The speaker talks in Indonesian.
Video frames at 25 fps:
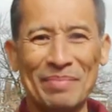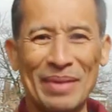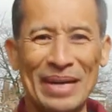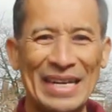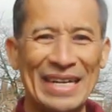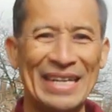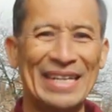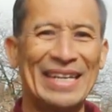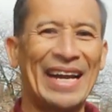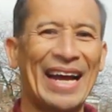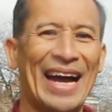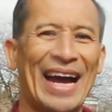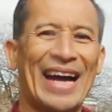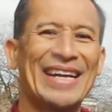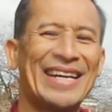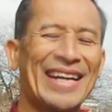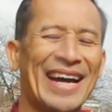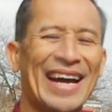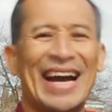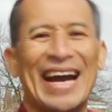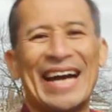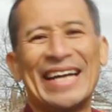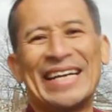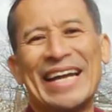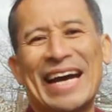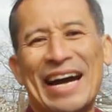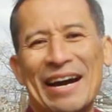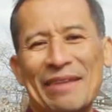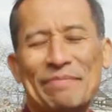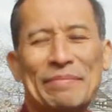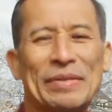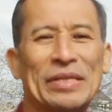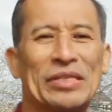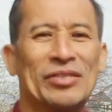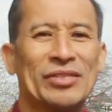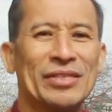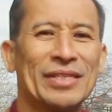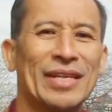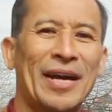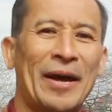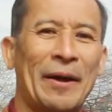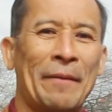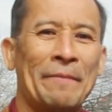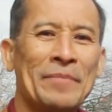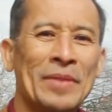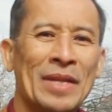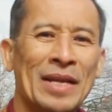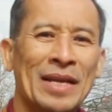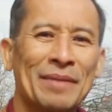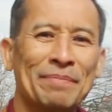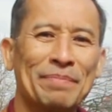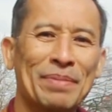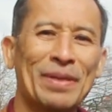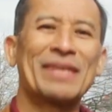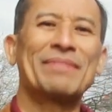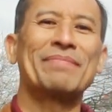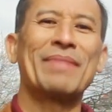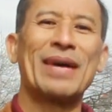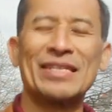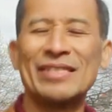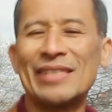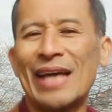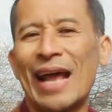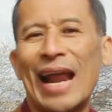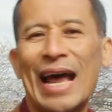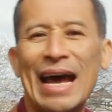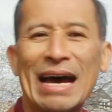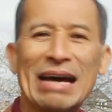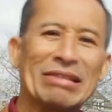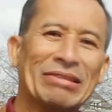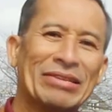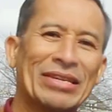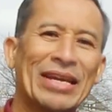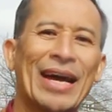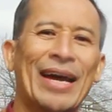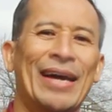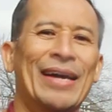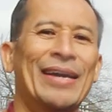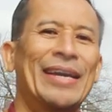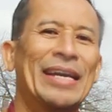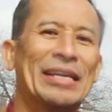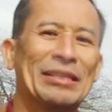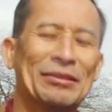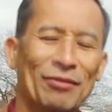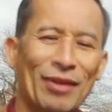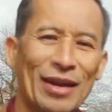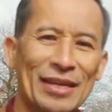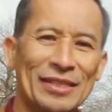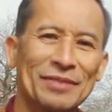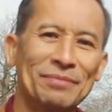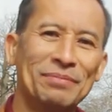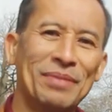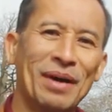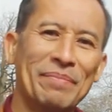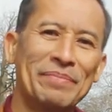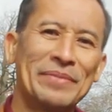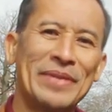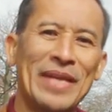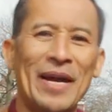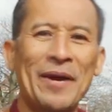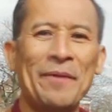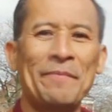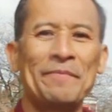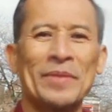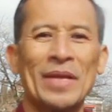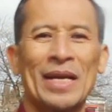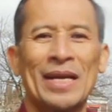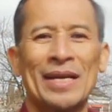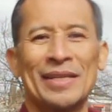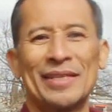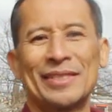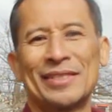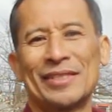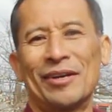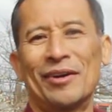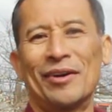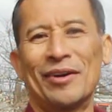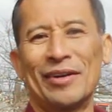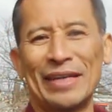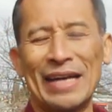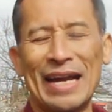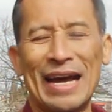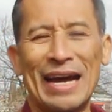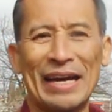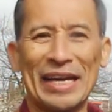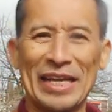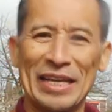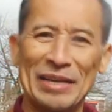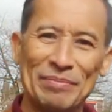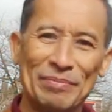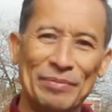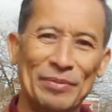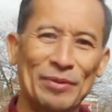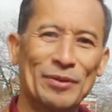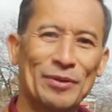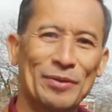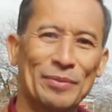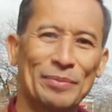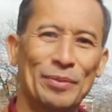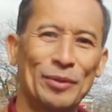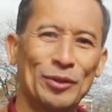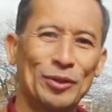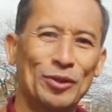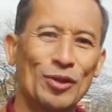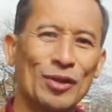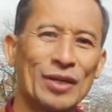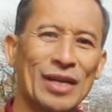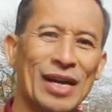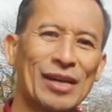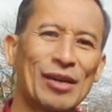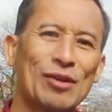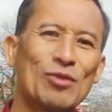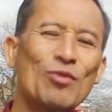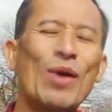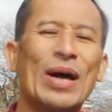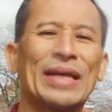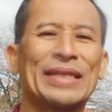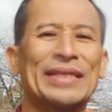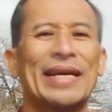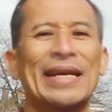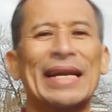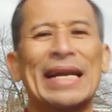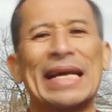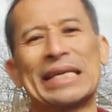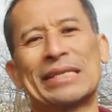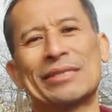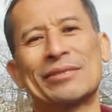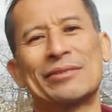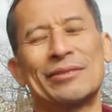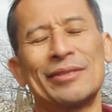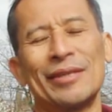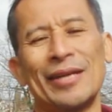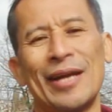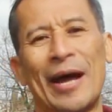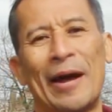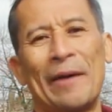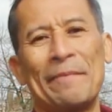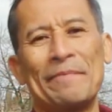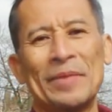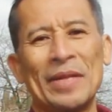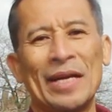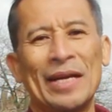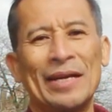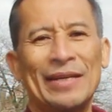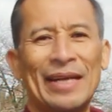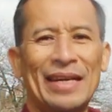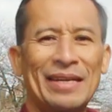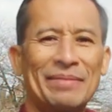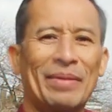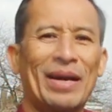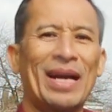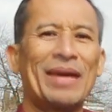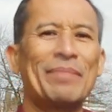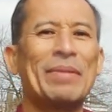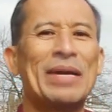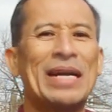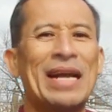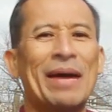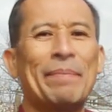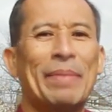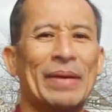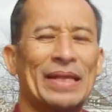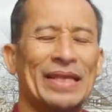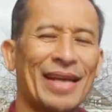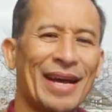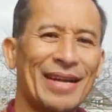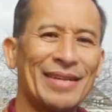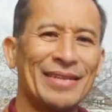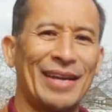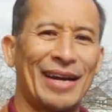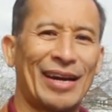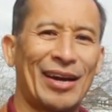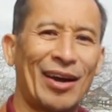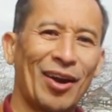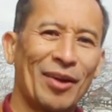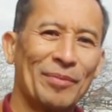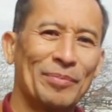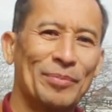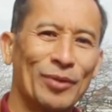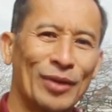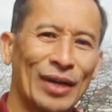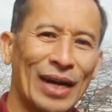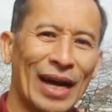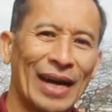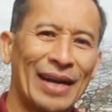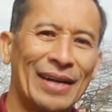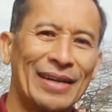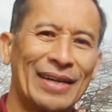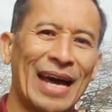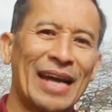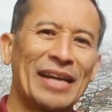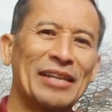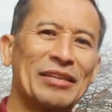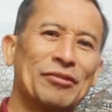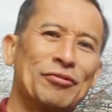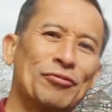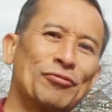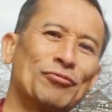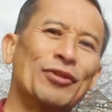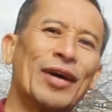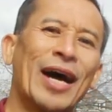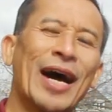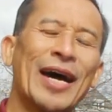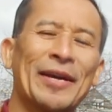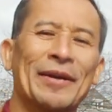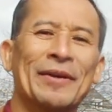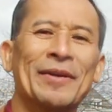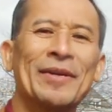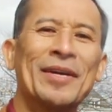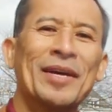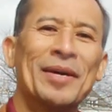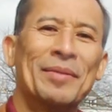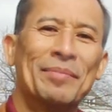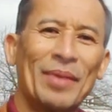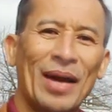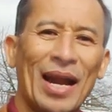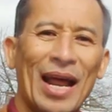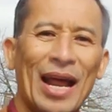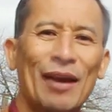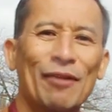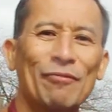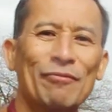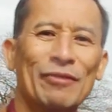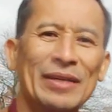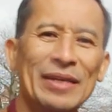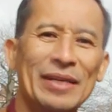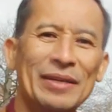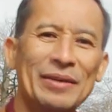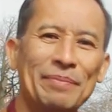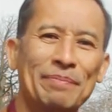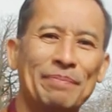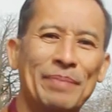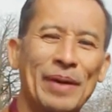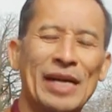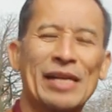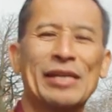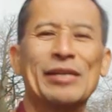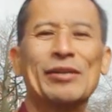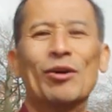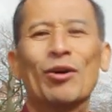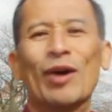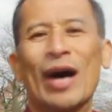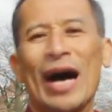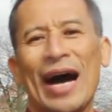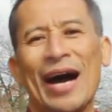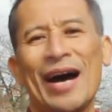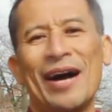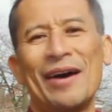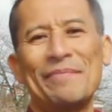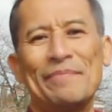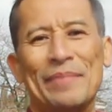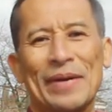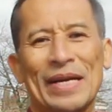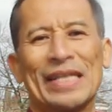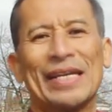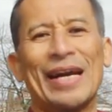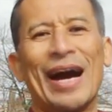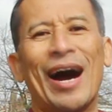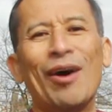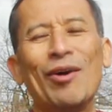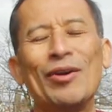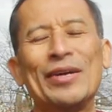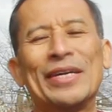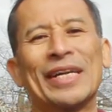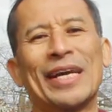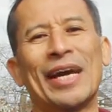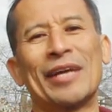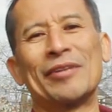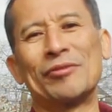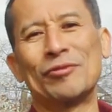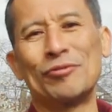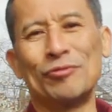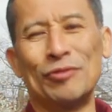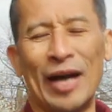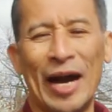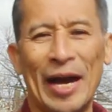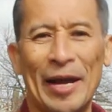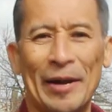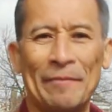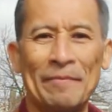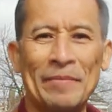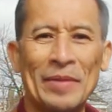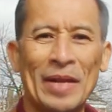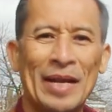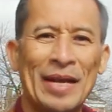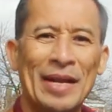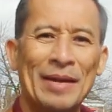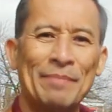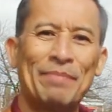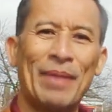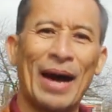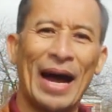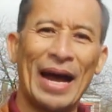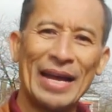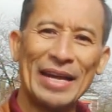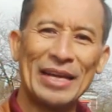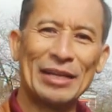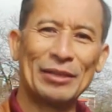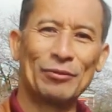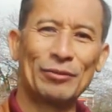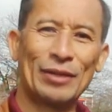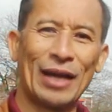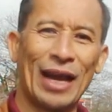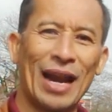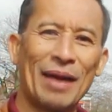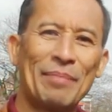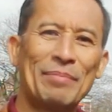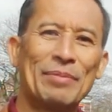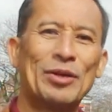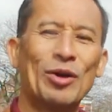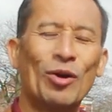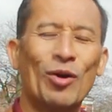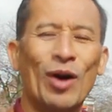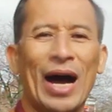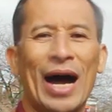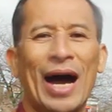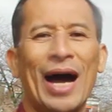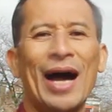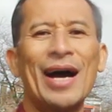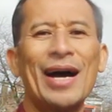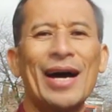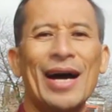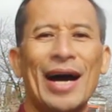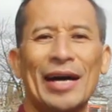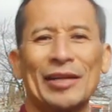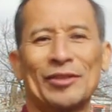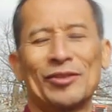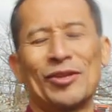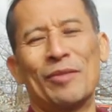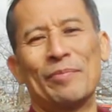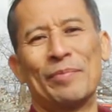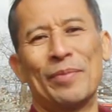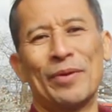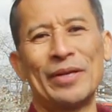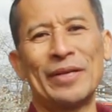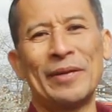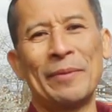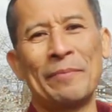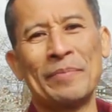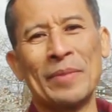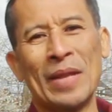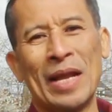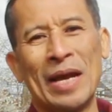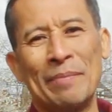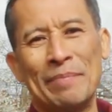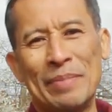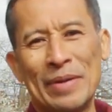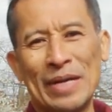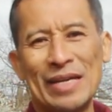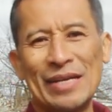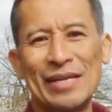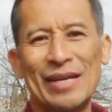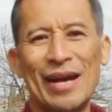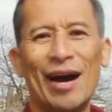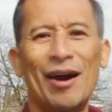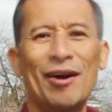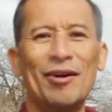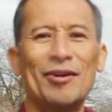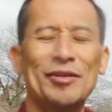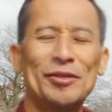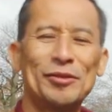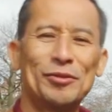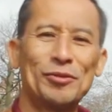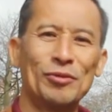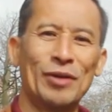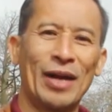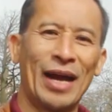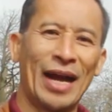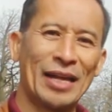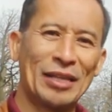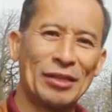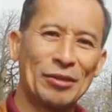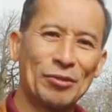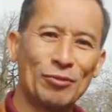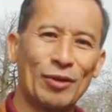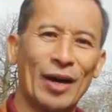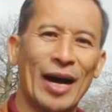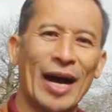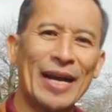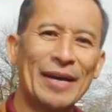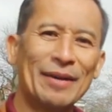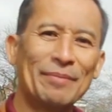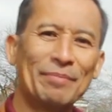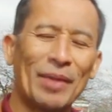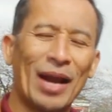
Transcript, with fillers: mendidik anak gak ada habisnya permasalahannya. Itulah sebabnya seorang ibu butuh kekuatan ekstra dari mana mendapatkannya kalau bukan dari Tuhan melalui berdoa, bergaul dengan Tuhan. Baik itu dalam doa ataupun bergaul dengan Tuhan